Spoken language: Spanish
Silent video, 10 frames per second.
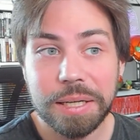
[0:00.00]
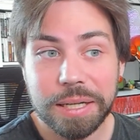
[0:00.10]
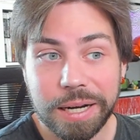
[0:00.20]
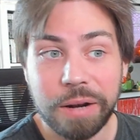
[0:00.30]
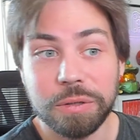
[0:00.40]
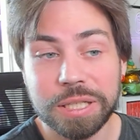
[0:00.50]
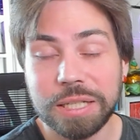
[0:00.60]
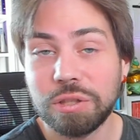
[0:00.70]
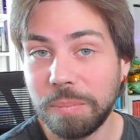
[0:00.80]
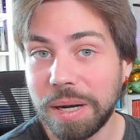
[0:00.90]
Claro, es que
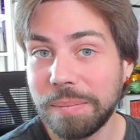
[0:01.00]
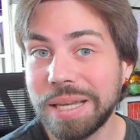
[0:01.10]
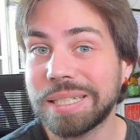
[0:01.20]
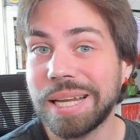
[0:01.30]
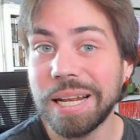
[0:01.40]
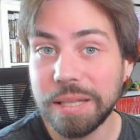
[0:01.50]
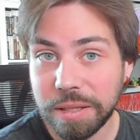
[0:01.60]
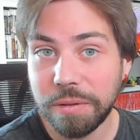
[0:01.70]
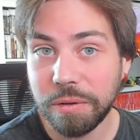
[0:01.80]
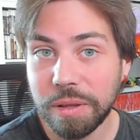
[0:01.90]
esto para mí es el
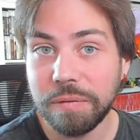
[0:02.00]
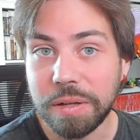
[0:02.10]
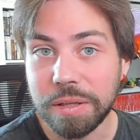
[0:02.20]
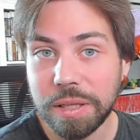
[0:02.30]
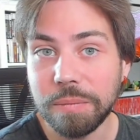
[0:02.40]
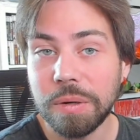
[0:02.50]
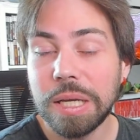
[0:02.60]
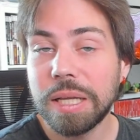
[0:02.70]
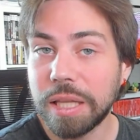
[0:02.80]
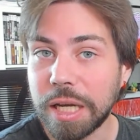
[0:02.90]
indicio definitivo
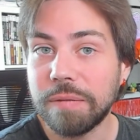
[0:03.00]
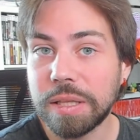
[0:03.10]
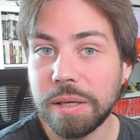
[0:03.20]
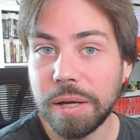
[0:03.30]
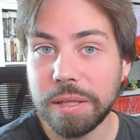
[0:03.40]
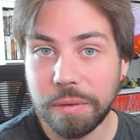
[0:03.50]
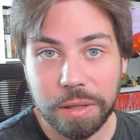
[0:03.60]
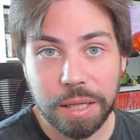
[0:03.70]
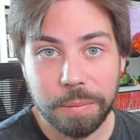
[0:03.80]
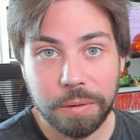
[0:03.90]
de que efectivamente
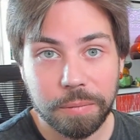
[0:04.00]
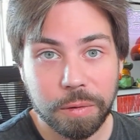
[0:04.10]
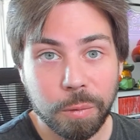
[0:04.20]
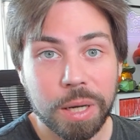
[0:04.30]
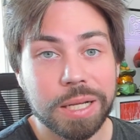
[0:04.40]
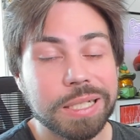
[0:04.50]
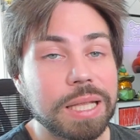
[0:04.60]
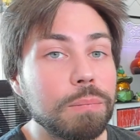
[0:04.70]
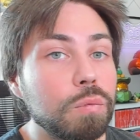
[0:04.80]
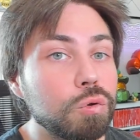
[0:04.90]
Zelda Breath of the Wild
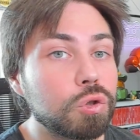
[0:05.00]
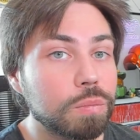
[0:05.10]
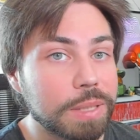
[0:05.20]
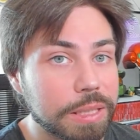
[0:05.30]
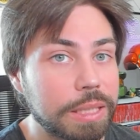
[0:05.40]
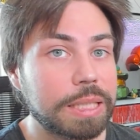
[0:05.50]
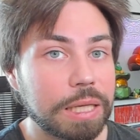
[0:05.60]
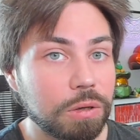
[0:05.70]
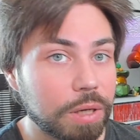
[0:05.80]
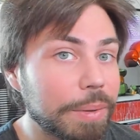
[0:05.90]
está mucho más
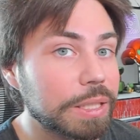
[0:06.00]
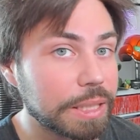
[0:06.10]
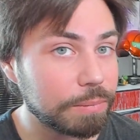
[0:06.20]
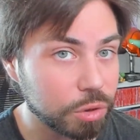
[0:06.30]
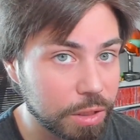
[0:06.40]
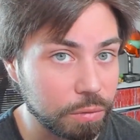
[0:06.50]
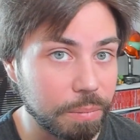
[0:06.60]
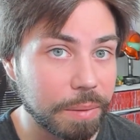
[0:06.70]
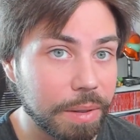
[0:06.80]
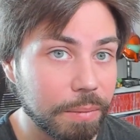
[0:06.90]
cerca de lo que pensamos en un
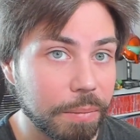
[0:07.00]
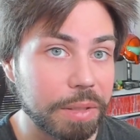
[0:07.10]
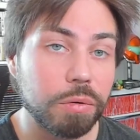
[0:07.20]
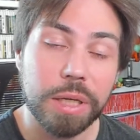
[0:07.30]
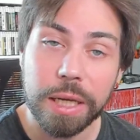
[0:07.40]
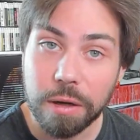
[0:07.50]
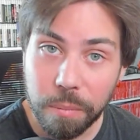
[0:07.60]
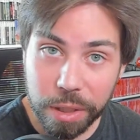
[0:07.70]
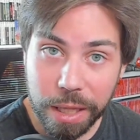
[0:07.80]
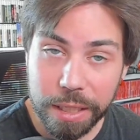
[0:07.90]
primer momento. Y que
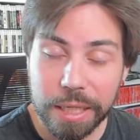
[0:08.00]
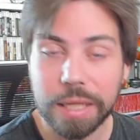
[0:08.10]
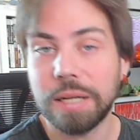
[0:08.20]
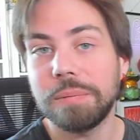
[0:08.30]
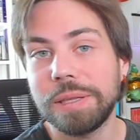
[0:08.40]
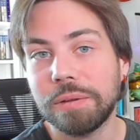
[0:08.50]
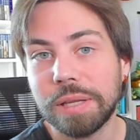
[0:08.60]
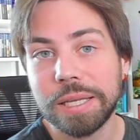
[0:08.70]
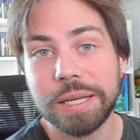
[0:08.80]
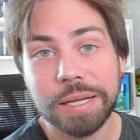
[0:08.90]
como ya dije en el vídeo
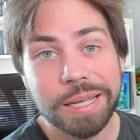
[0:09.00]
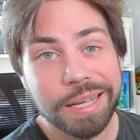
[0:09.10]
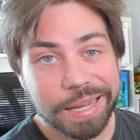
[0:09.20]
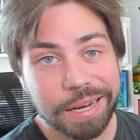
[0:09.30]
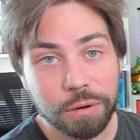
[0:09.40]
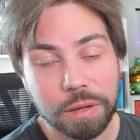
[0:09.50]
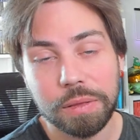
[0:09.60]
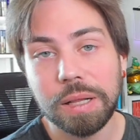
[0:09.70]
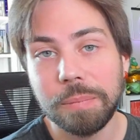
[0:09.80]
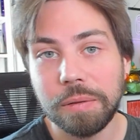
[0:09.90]
de ayer, creo que
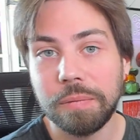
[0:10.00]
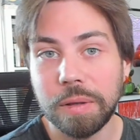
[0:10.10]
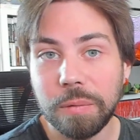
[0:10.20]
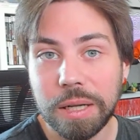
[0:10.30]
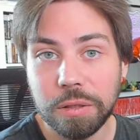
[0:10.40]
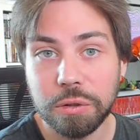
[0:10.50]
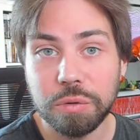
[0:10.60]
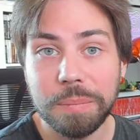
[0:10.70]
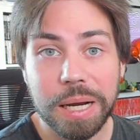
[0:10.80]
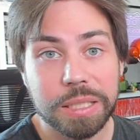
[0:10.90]
Zelda Breath of the Wild
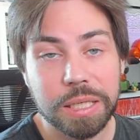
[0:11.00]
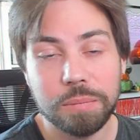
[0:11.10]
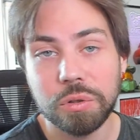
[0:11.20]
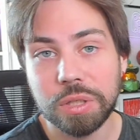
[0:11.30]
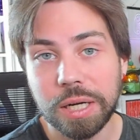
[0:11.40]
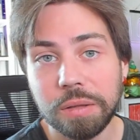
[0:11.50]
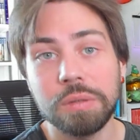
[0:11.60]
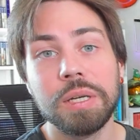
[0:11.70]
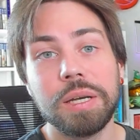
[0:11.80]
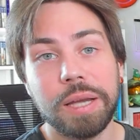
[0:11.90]
2 va a ser
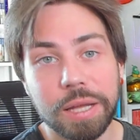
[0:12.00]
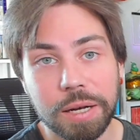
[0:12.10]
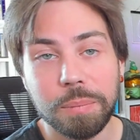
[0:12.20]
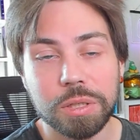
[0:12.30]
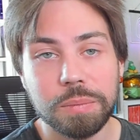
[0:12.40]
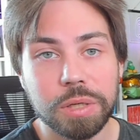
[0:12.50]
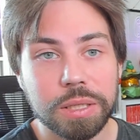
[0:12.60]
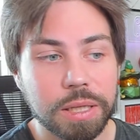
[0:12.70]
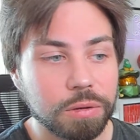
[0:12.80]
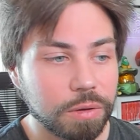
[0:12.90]
mostrado en el próximo
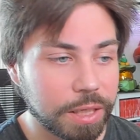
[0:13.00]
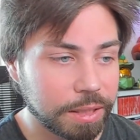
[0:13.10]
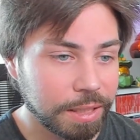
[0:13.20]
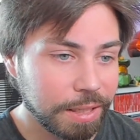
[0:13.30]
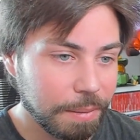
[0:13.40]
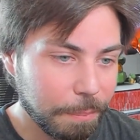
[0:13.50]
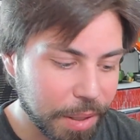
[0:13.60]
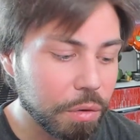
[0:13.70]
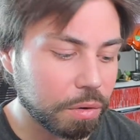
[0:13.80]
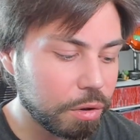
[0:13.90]
Nintendo Direct,
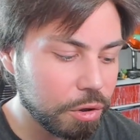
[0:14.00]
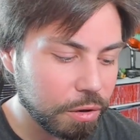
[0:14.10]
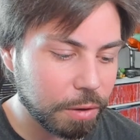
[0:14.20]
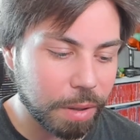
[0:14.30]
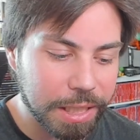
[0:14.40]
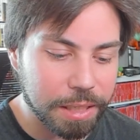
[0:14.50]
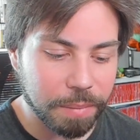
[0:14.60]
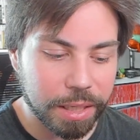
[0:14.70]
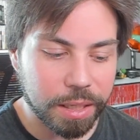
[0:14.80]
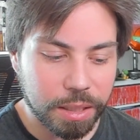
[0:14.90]
pero no de cualquier
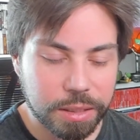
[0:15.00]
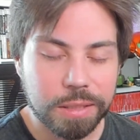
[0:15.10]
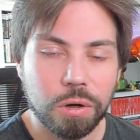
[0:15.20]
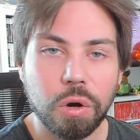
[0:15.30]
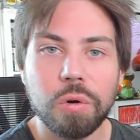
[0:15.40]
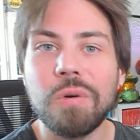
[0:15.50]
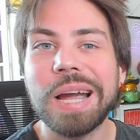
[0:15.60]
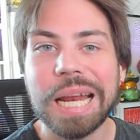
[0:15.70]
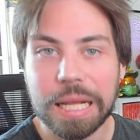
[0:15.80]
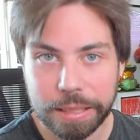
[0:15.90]
manera, sino con
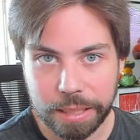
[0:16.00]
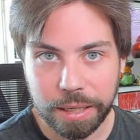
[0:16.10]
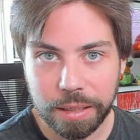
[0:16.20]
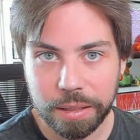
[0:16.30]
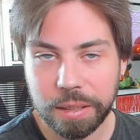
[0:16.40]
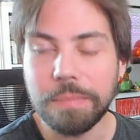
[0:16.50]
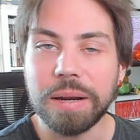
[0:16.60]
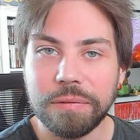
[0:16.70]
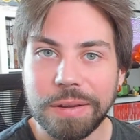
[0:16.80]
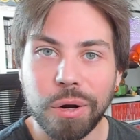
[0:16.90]
un gran tráiler, y
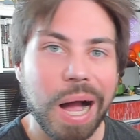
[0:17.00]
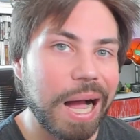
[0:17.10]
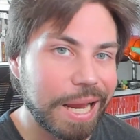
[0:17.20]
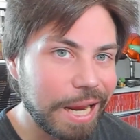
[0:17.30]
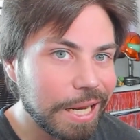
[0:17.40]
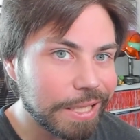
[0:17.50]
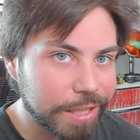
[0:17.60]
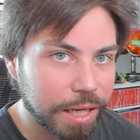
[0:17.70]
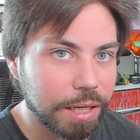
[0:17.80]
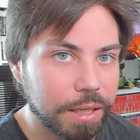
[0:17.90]
me refiero a el
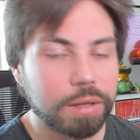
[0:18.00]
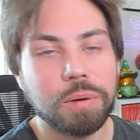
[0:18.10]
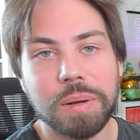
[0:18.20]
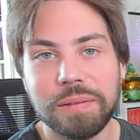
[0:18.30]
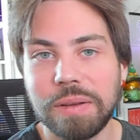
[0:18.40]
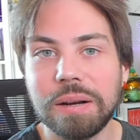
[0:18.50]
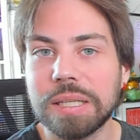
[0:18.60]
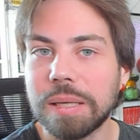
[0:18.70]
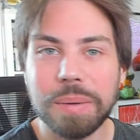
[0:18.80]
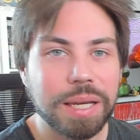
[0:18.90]
tráiler, no me refiero a
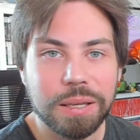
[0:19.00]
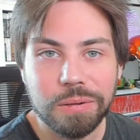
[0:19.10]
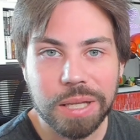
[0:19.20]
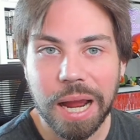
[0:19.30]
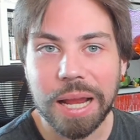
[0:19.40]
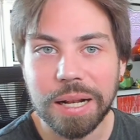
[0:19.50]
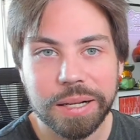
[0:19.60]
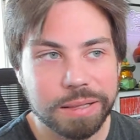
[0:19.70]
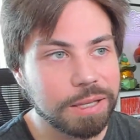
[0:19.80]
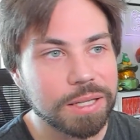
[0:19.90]
ese pequeño
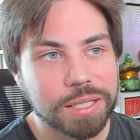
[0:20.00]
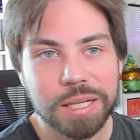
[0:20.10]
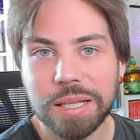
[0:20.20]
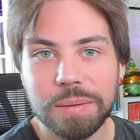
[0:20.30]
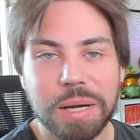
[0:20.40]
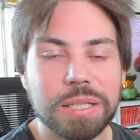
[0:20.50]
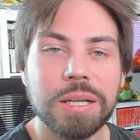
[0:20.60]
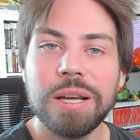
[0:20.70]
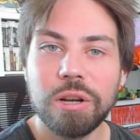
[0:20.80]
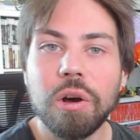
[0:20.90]
tráiler, teaser y demás,
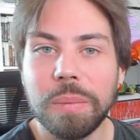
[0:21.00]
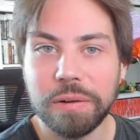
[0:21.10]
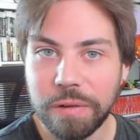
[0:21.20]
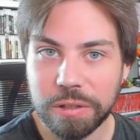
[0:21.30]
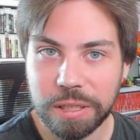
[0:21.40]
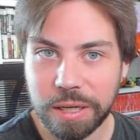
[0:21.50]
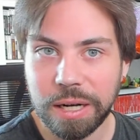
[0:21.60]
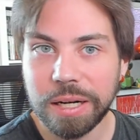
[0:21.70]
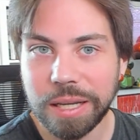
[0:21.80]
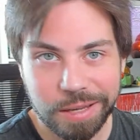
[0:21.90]
no, me refiero a ese tráiler que